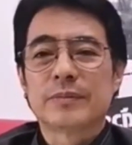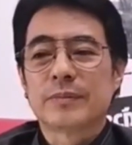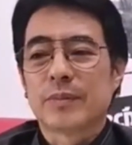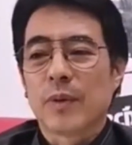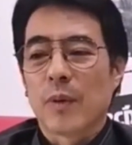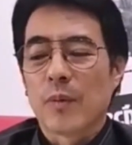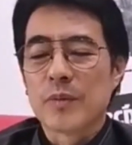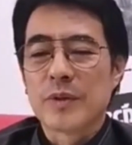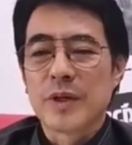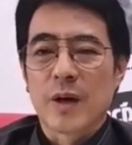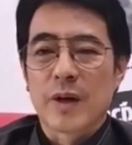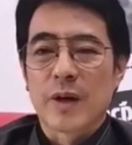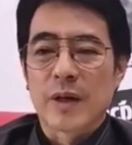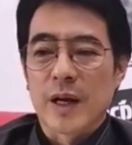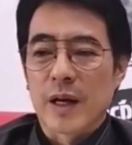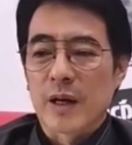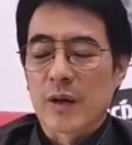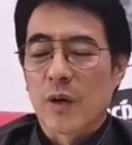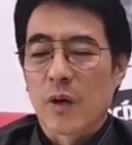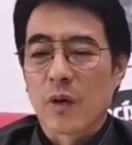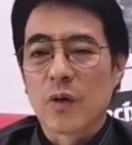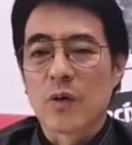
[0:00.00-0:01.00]
ผมเชื่อนะ
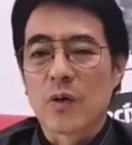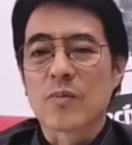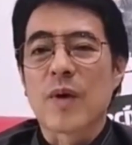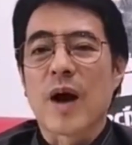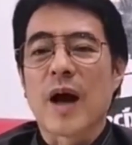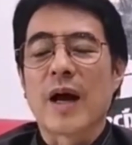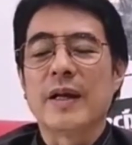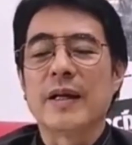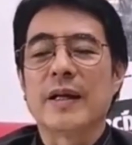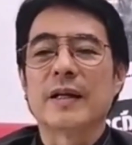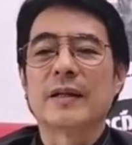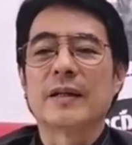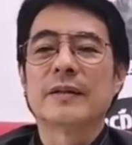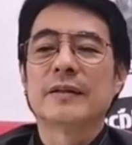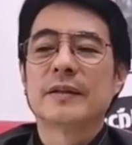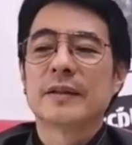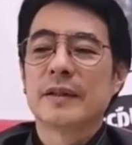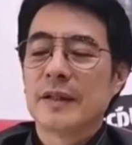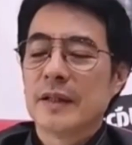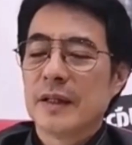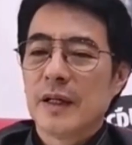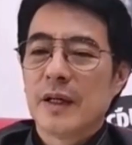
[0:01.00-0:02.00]
คนรุ่นใหม่เนี่ย
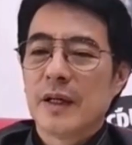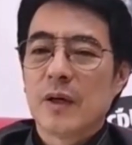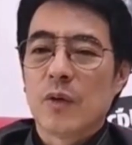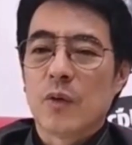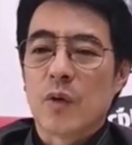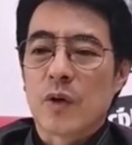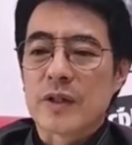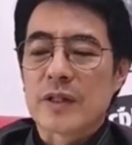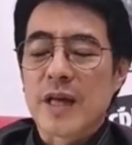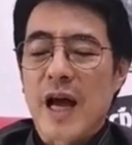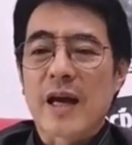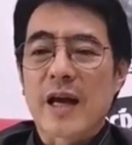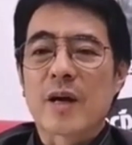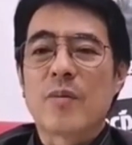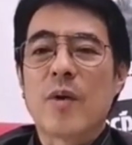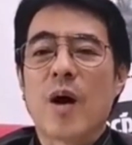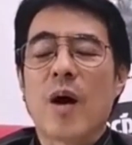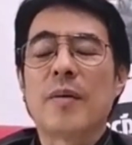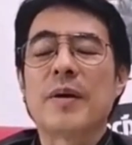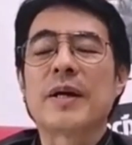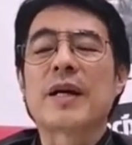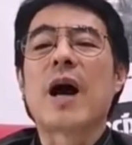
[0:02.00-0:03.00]
หัวใจเขาม
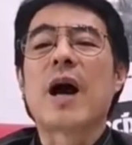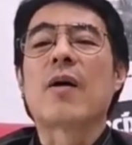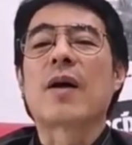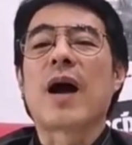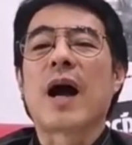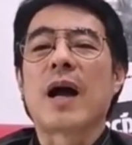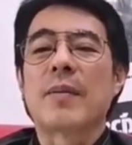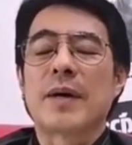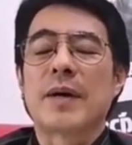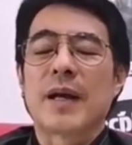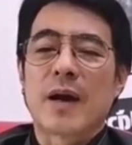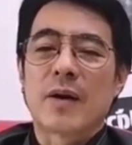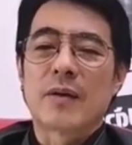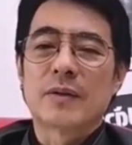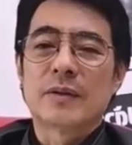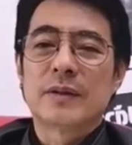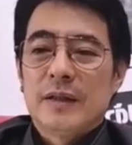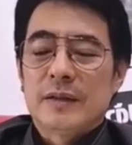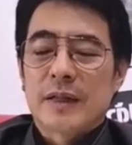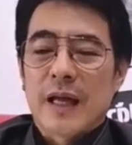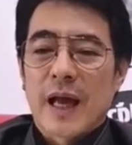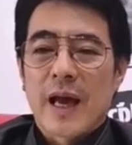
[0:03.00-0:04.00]
อบให้ก้าวไกลไปแล้ว
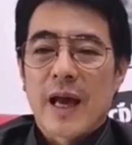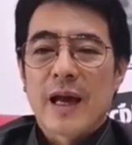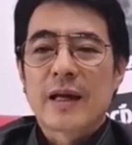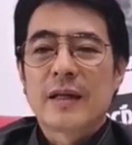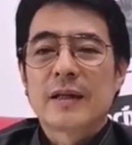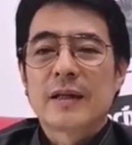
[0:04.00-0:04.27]
แต่